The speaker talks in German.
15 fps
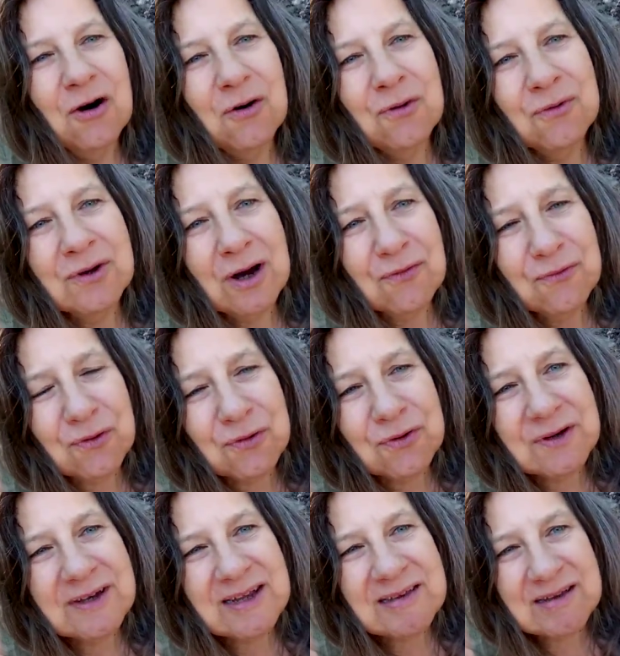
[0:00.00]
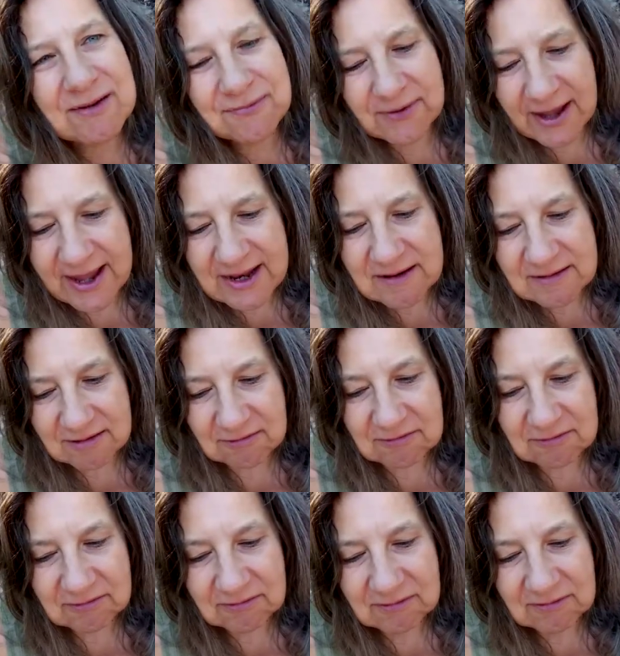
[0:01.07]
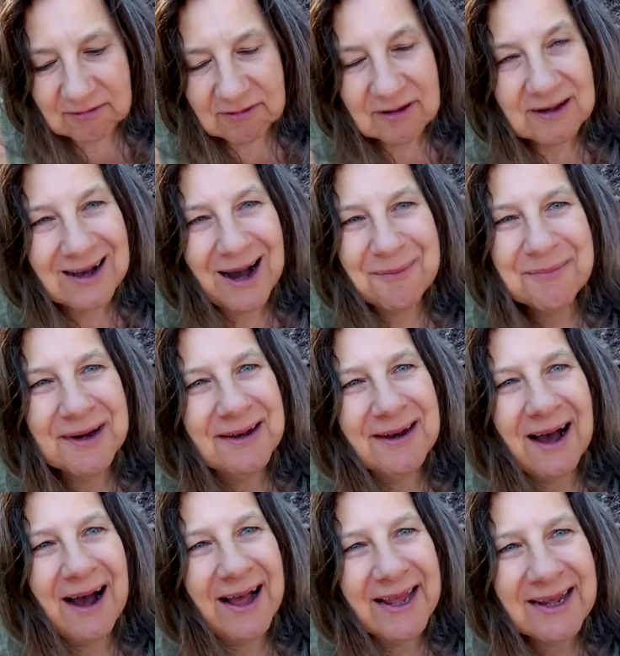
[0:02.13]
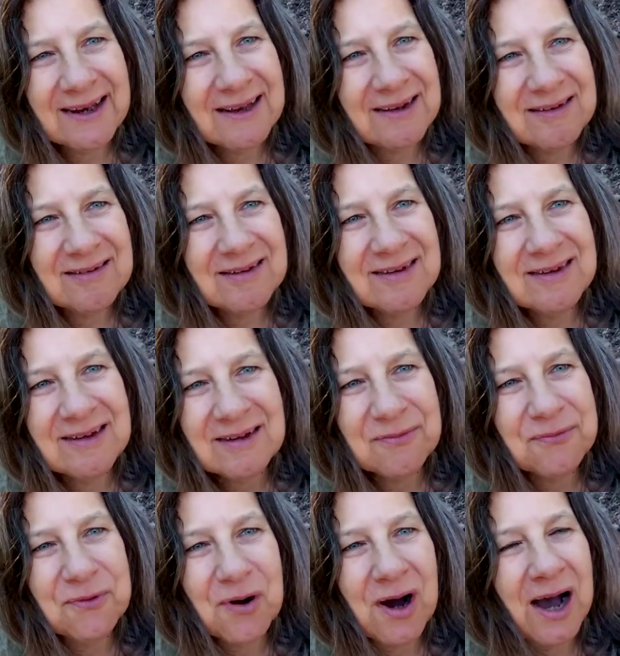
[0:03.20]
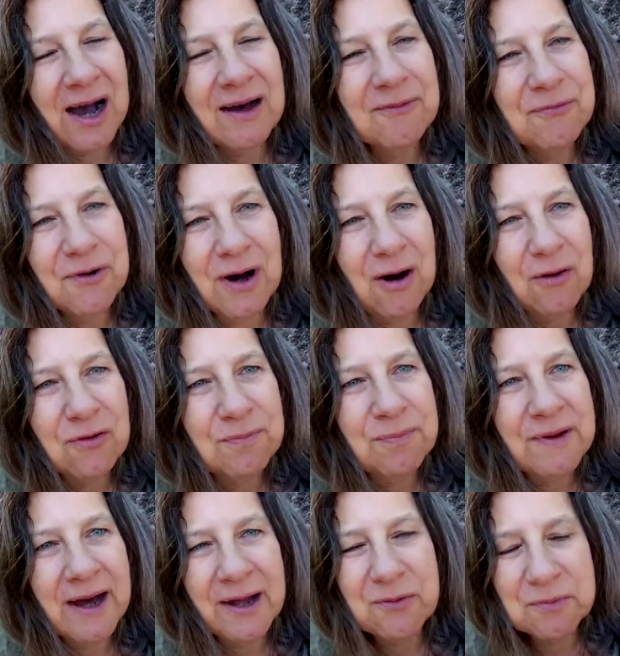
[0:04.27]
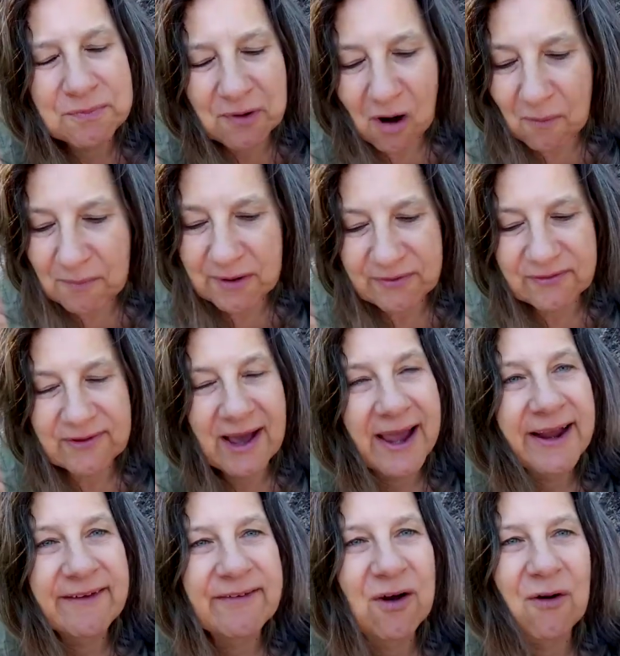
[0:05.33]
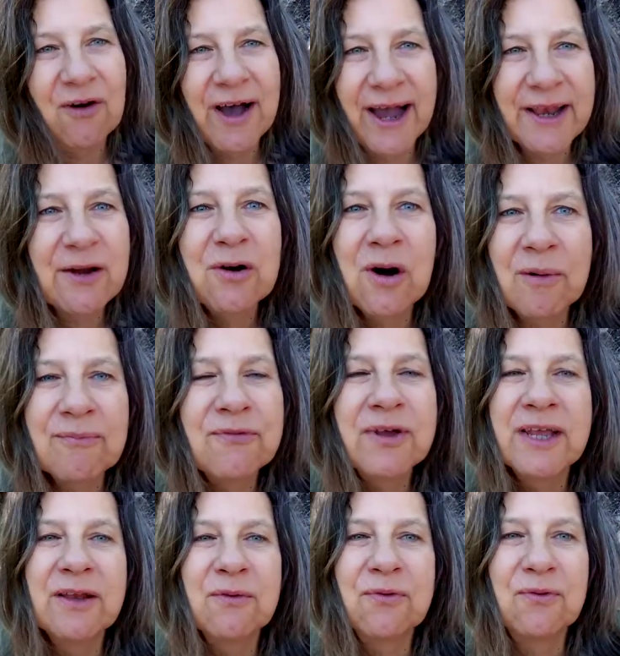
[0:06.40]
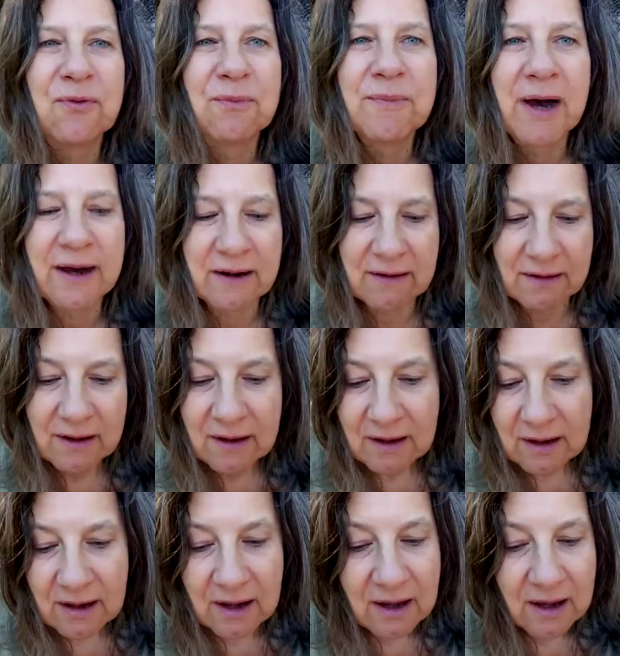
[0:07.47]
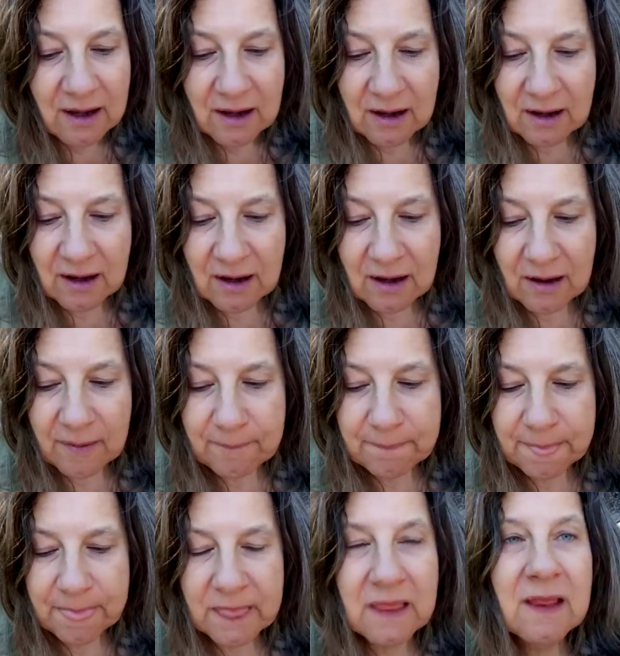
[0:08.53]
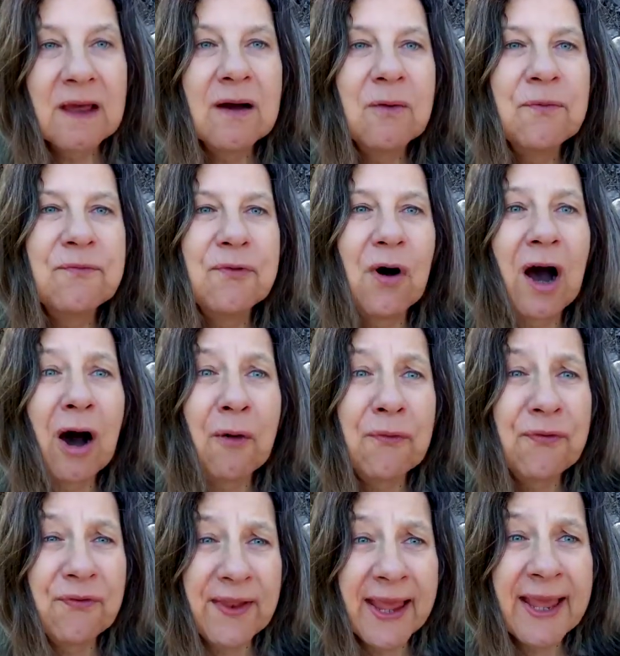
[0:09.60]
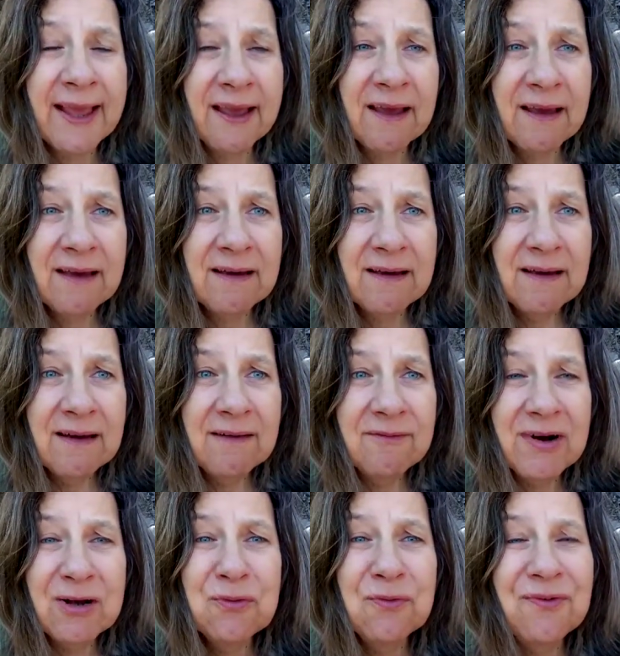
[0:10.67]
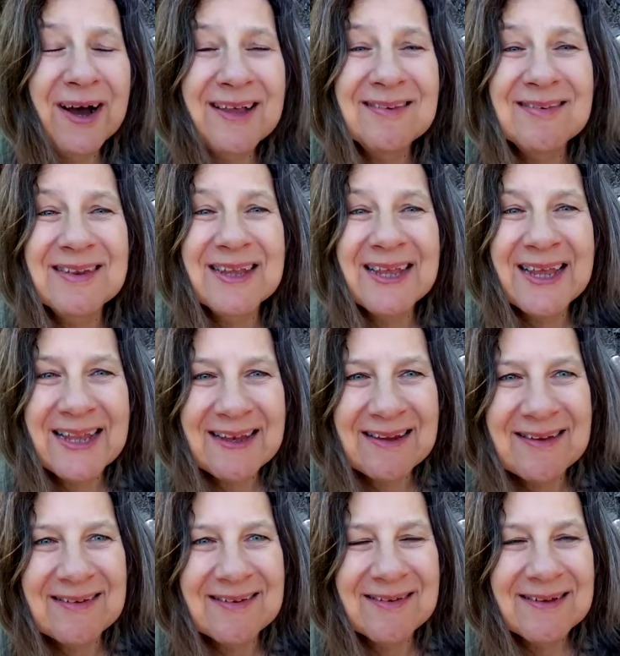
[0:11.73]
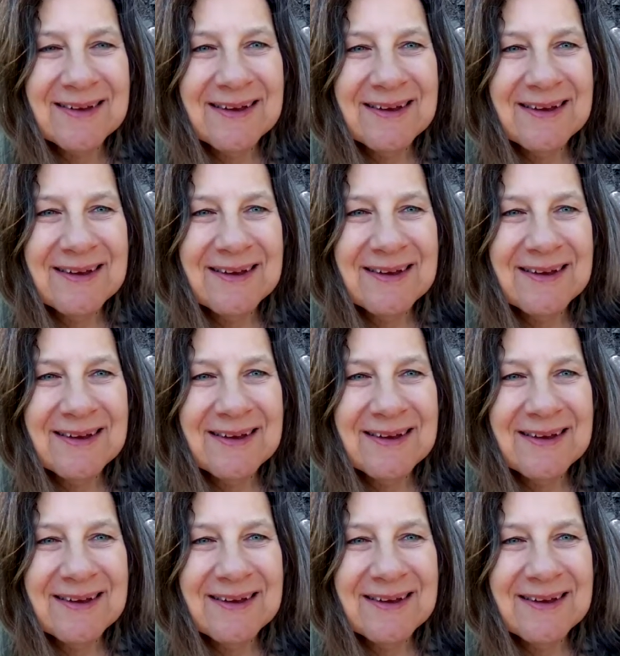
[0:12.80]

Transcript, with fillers: Und aufgrund dieser Veränderung kann man eigentlich nicht vorausplanen und braucht man sich eigentlich auch keine Kopfkinos zu machen, ähm, und vorausdenken, weil du weißt eh nicht,